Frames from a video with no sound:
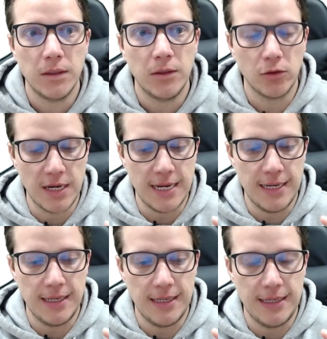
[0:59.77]
O
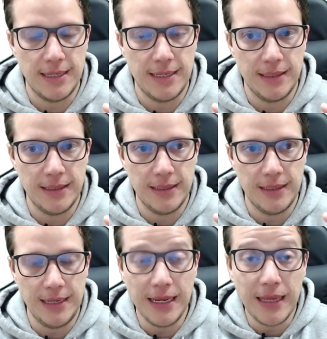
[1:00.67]
sea, y